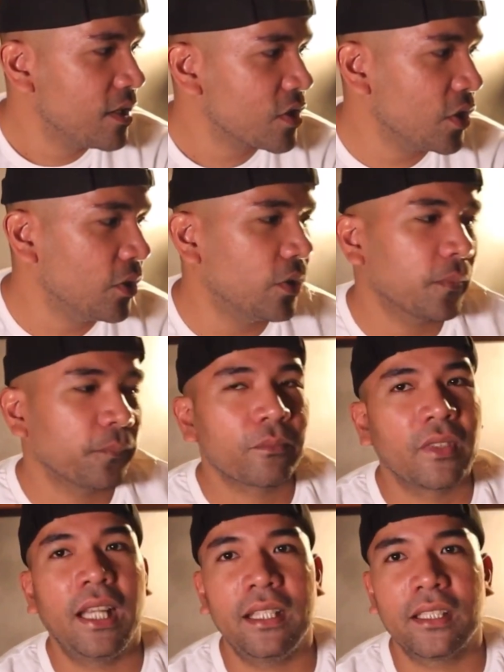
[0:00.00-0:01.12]
So,
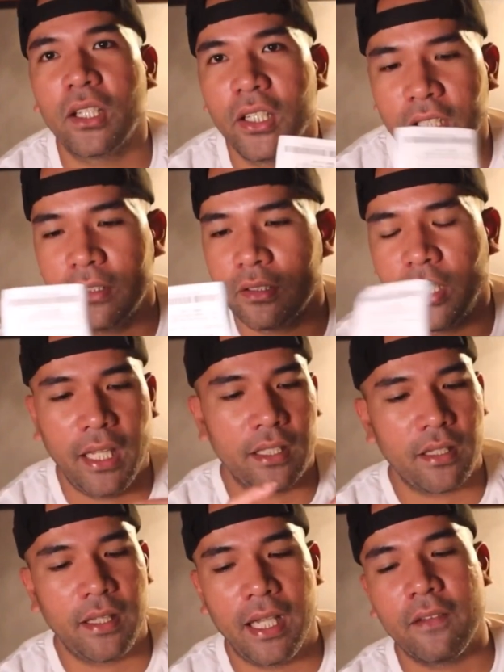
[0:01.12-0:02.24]
later on, or at
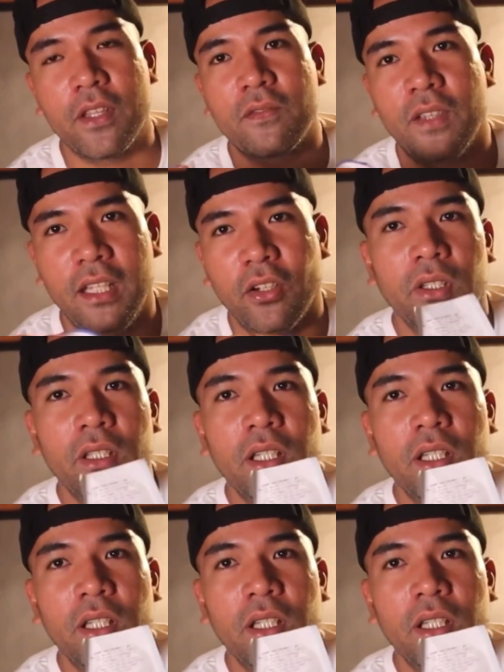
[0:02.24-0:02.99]
the end of this video,